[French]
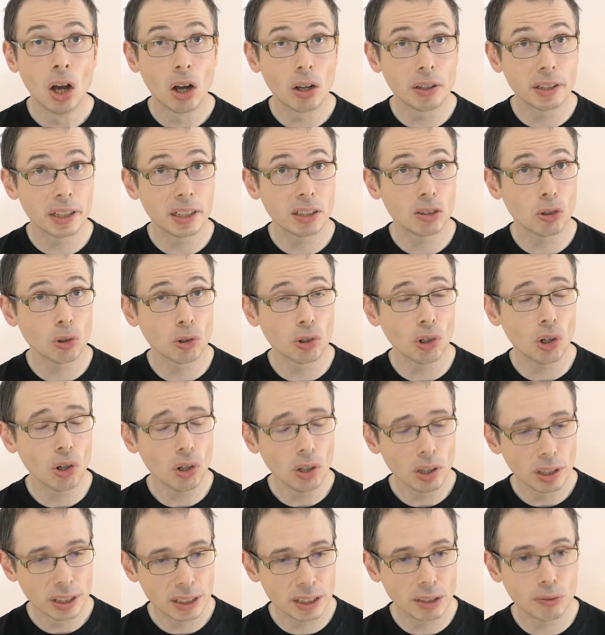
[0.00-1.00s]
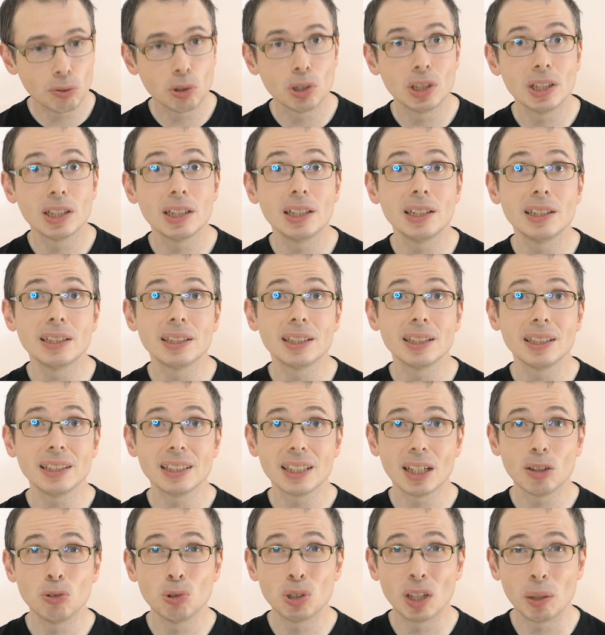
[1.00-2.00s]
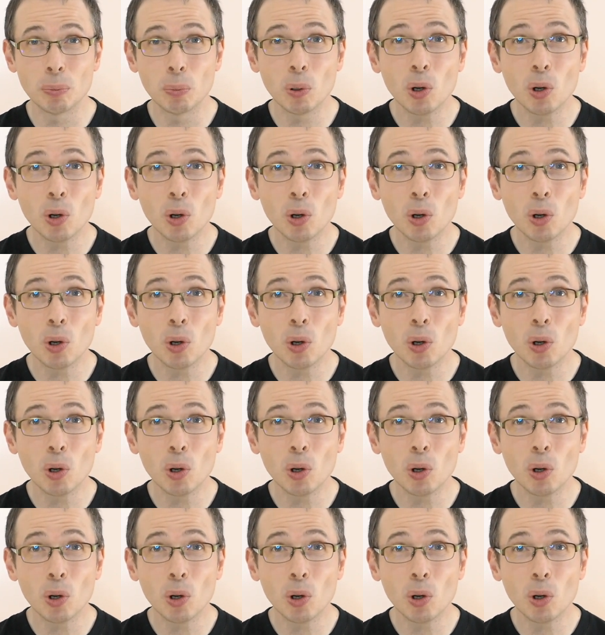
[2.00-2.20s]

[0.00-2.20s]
En attendant, Seven Deadly Sins a eu sa